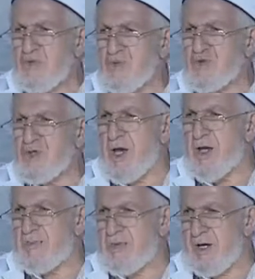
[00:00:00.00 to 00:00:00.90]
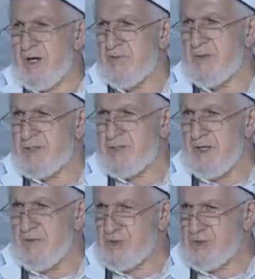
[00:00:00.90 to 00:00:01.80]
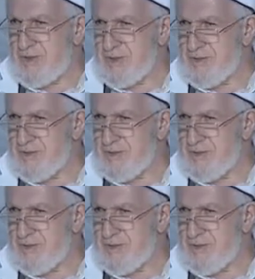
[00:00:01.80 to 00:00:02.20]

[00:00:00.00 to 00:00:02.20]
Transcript: Uçar bir Arap atı almışlar.